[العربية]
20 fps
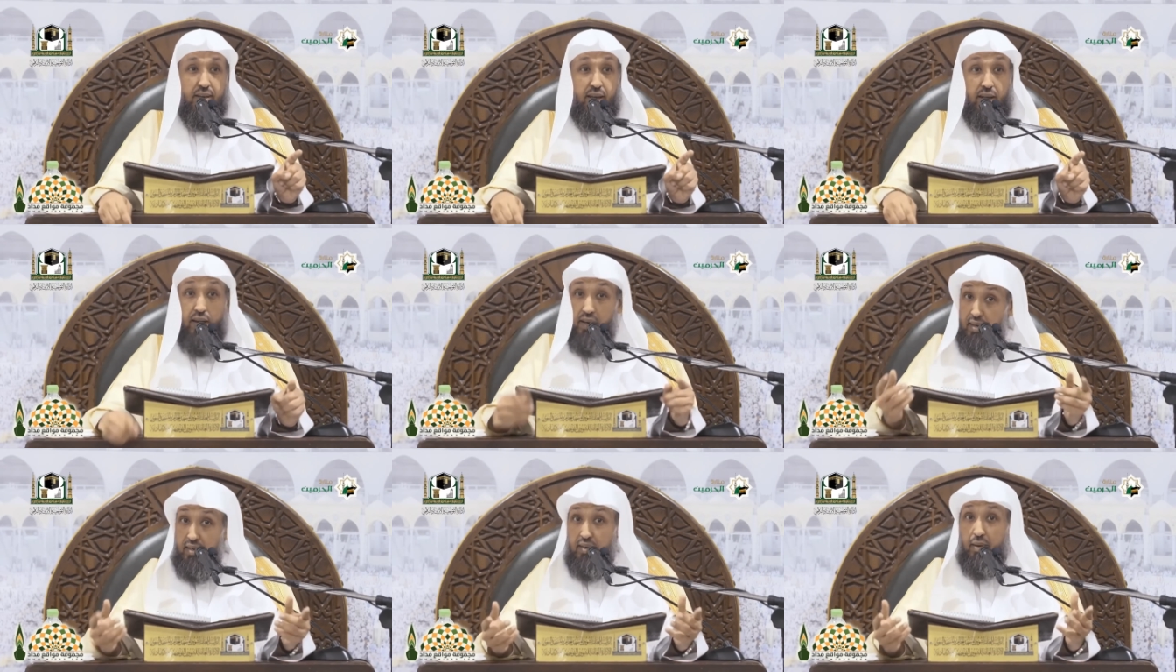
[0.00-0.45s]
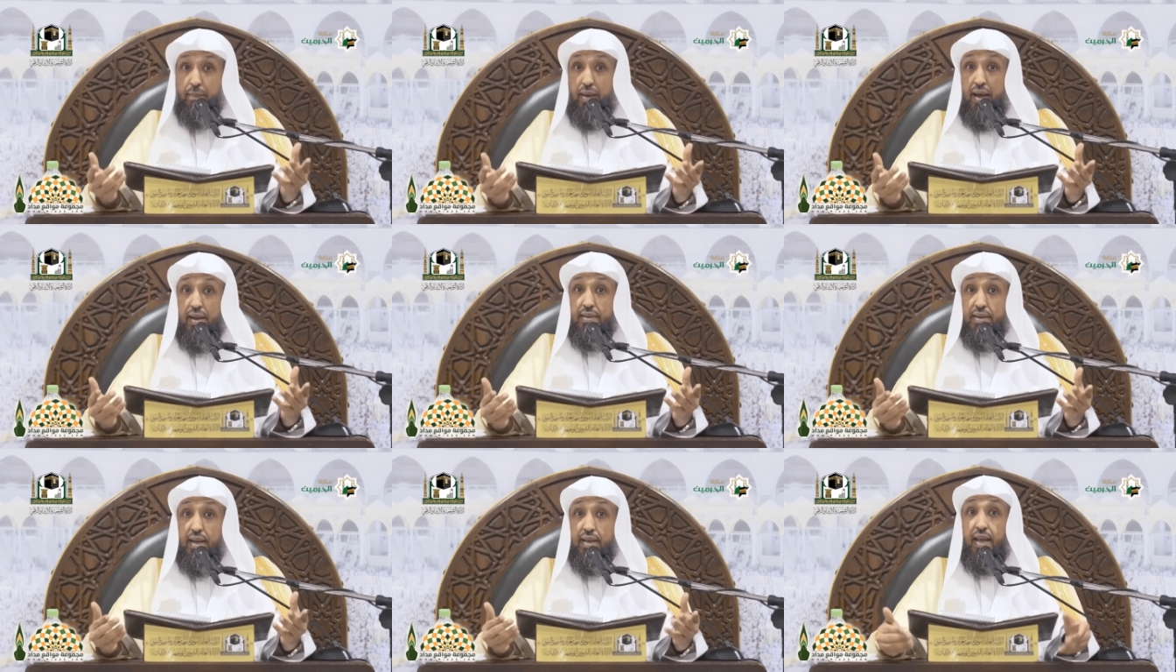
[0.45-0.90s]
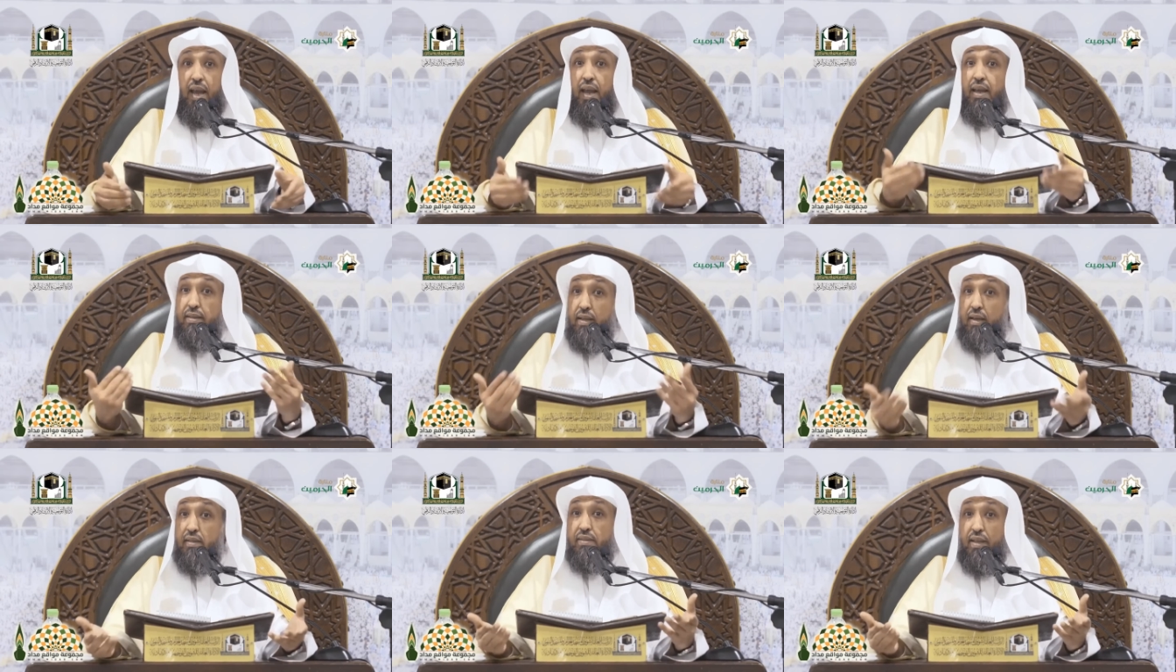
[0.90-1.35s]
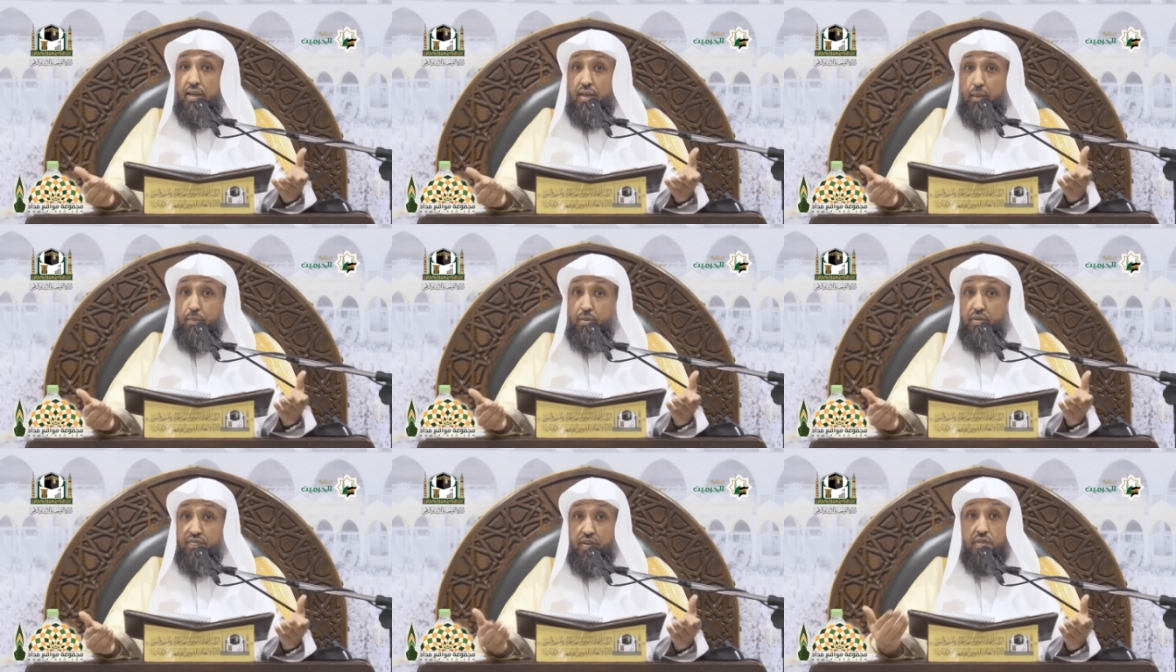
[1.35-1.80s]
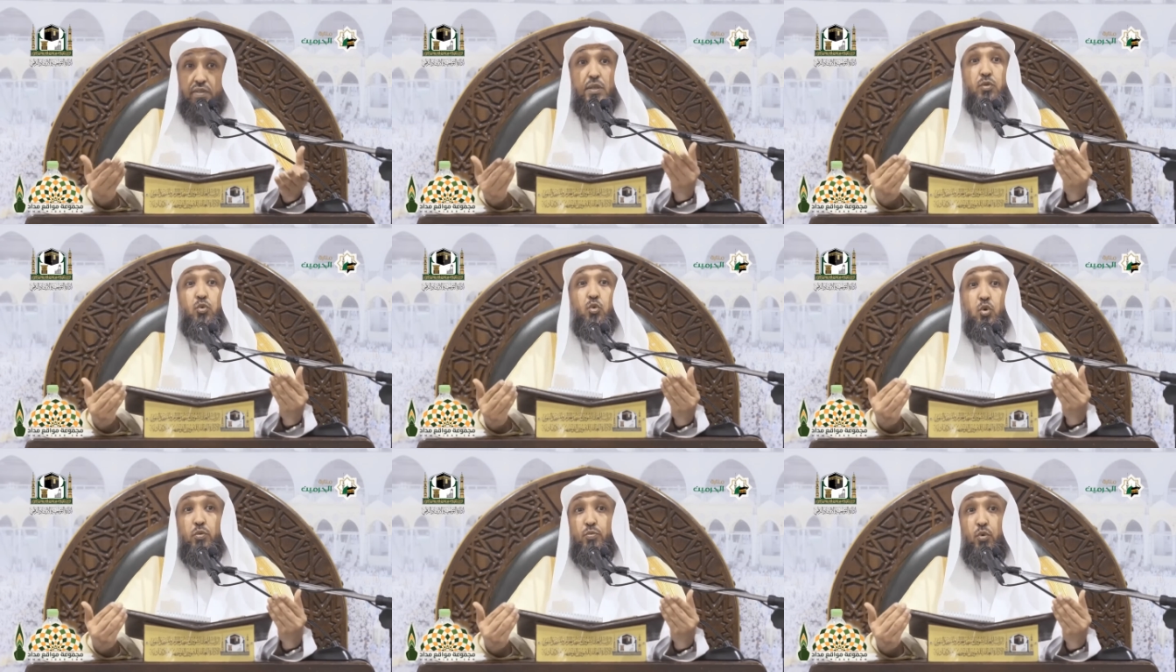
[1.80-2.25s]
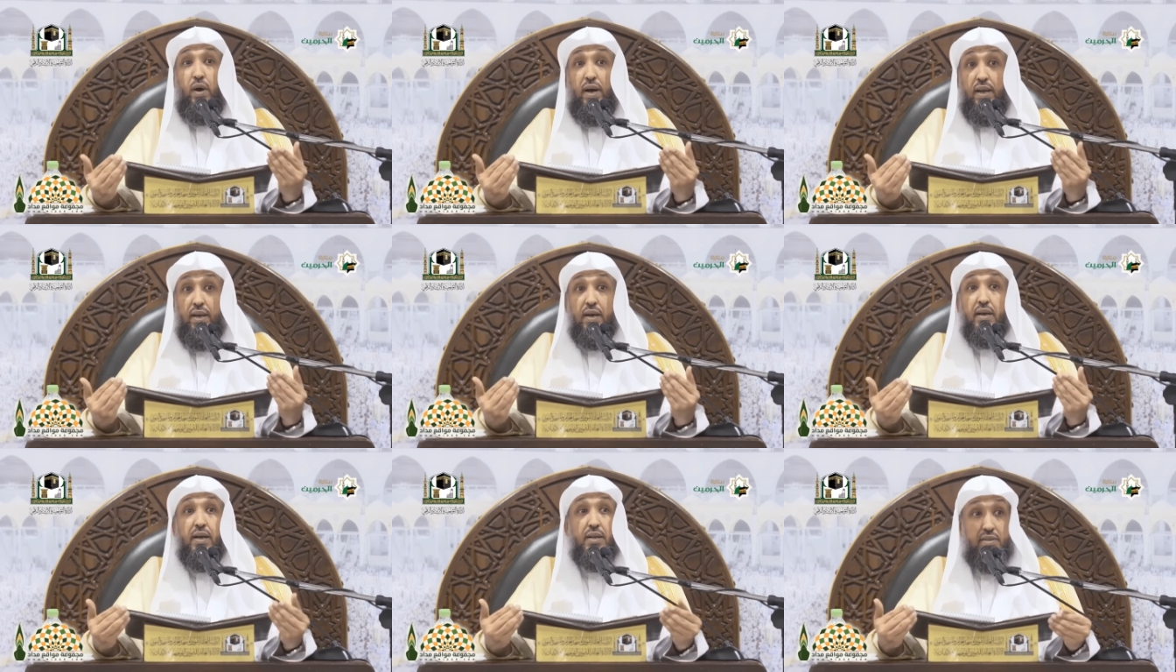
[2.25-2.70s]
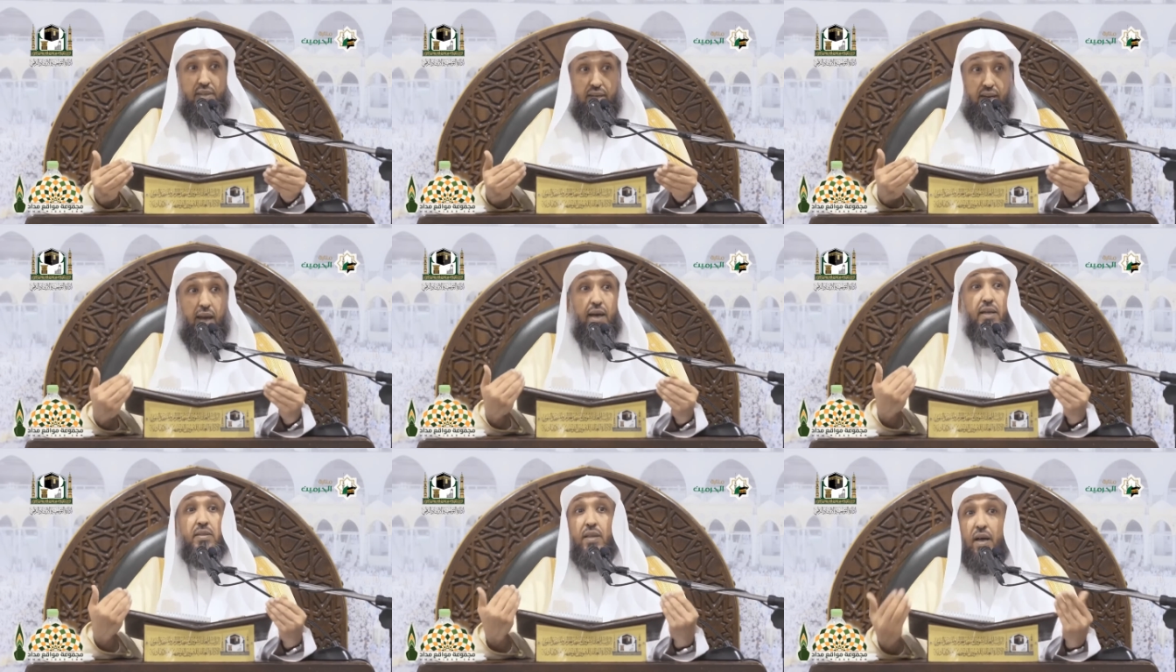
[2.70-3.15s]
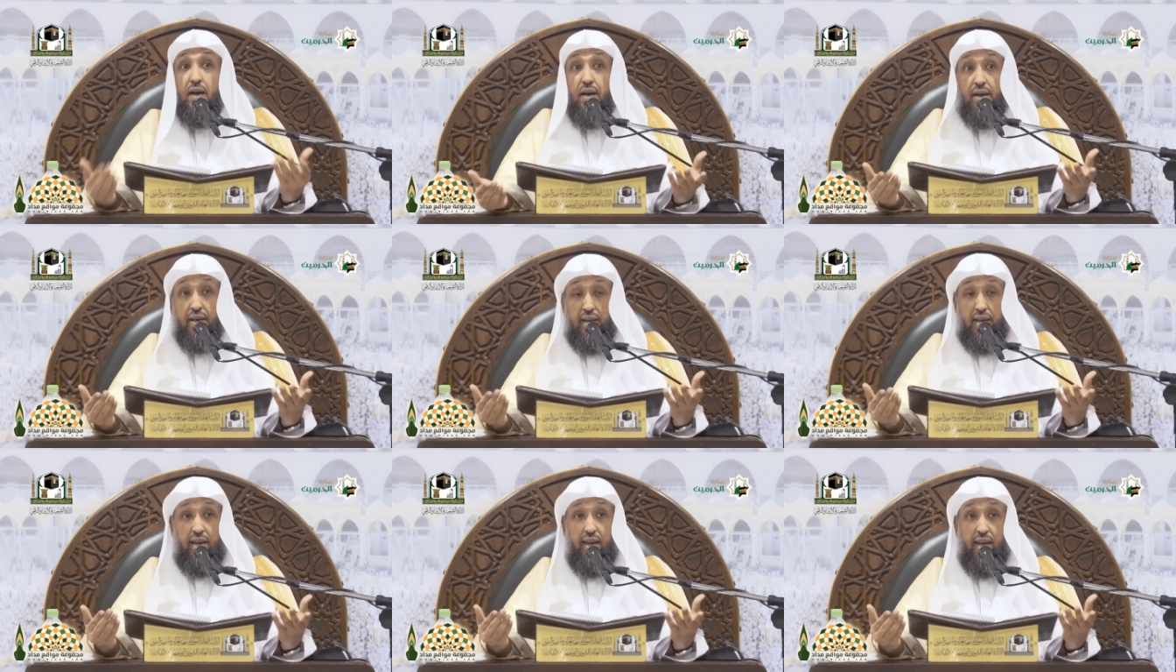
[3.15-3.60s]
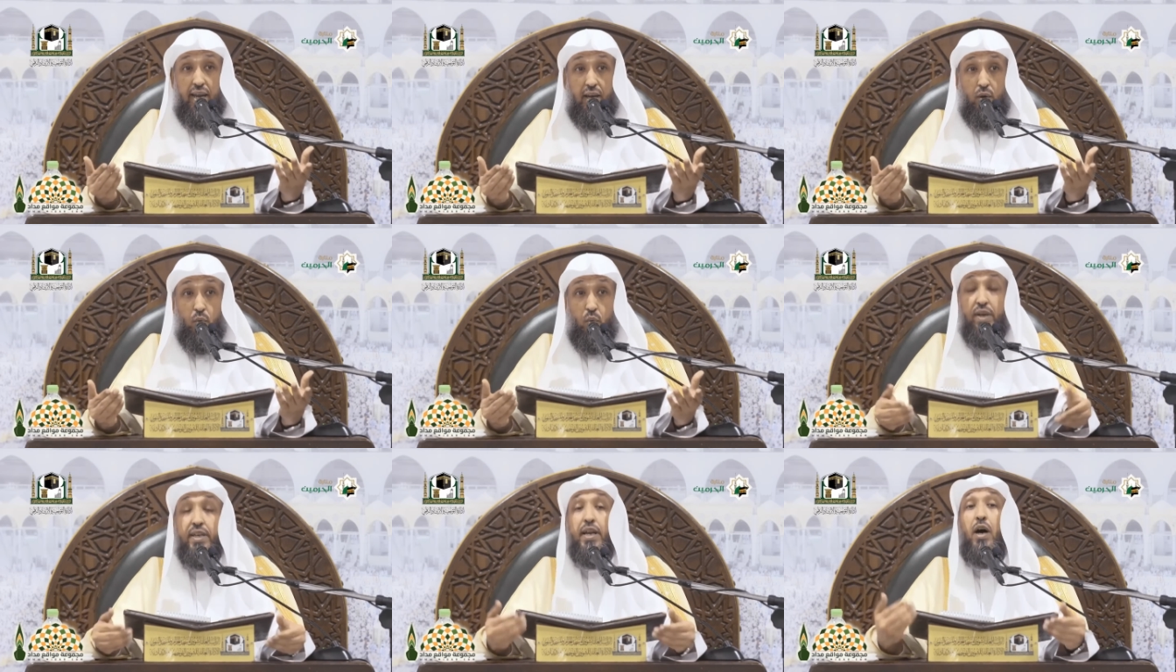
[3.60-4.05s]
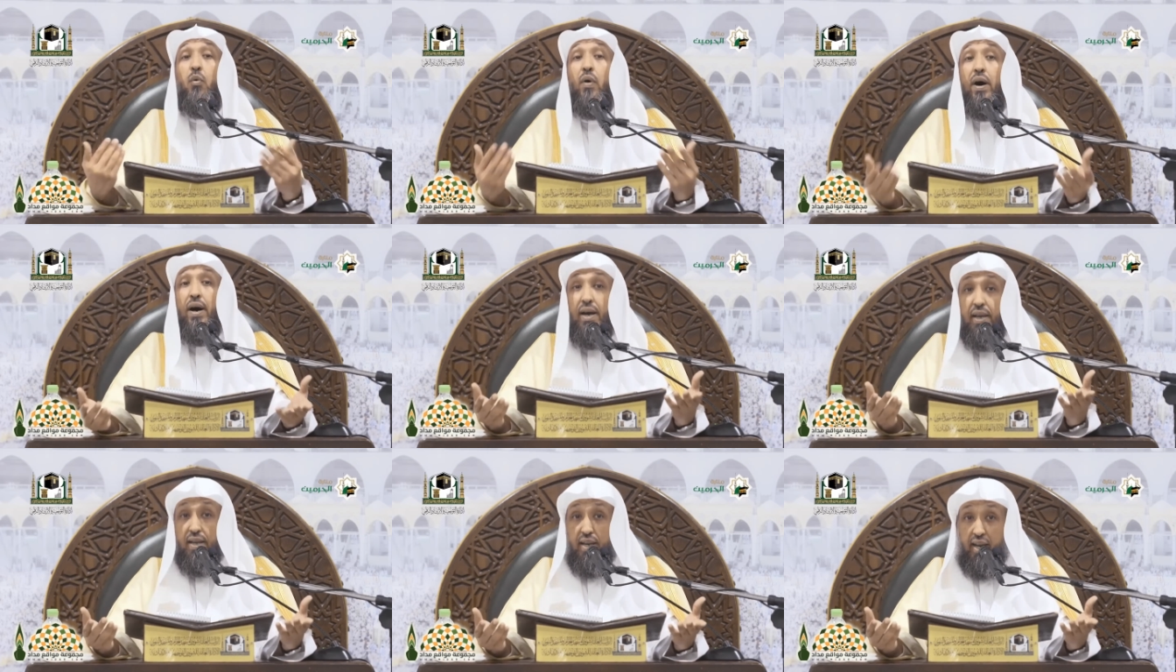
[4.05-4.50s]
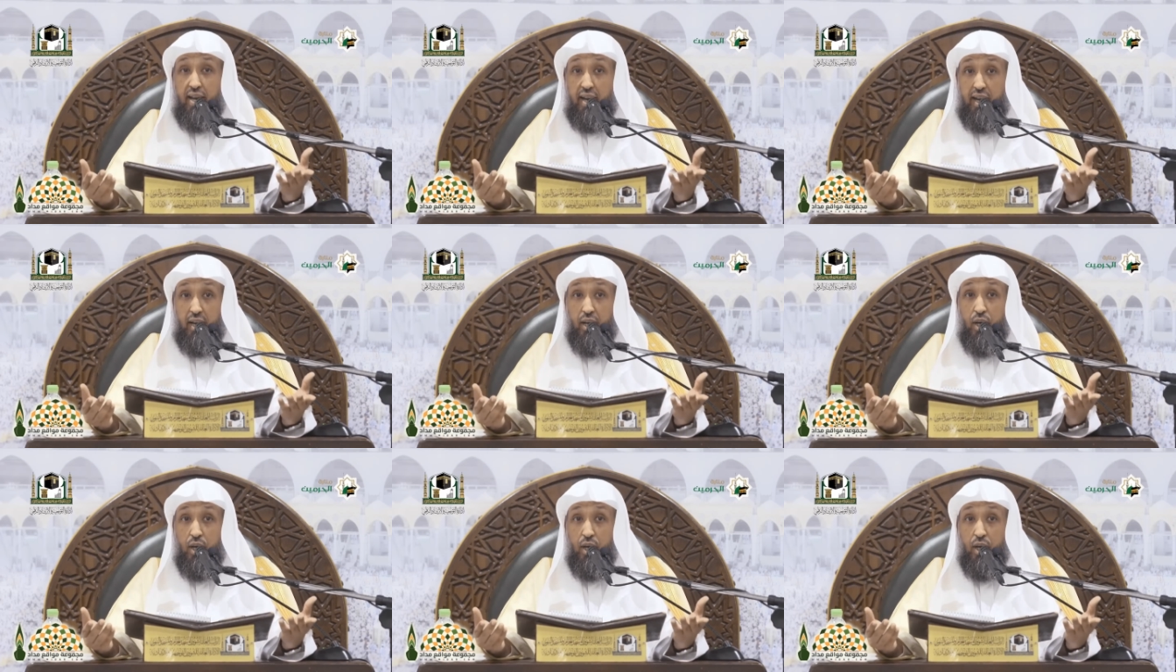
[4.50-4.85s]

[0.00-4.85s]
اعلم أنك إذا طلبت فتطلب على قدر عطائه ونواله